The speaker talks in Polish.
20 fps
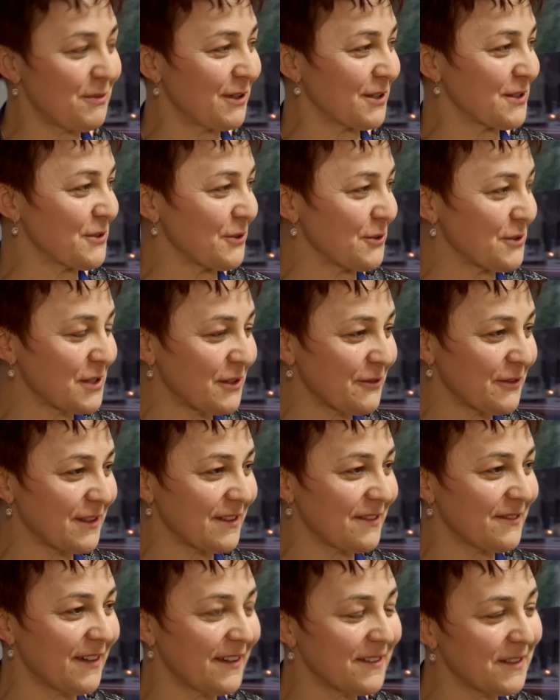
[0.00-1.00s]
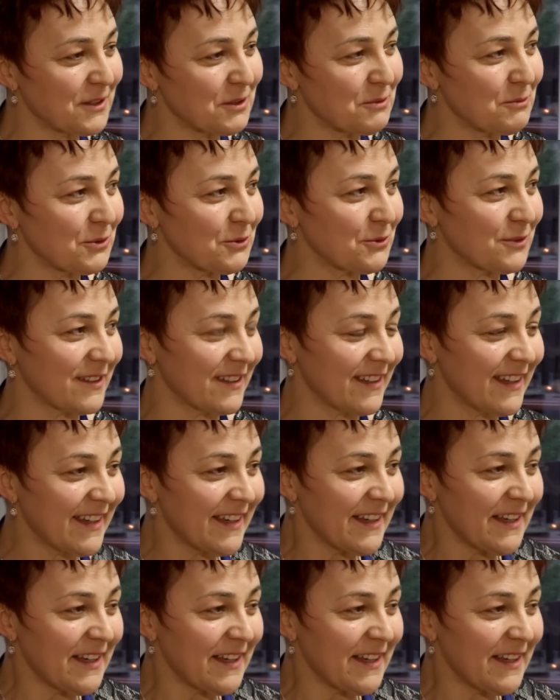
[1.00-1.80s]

bardzo rozchwytywana, no bo tutaj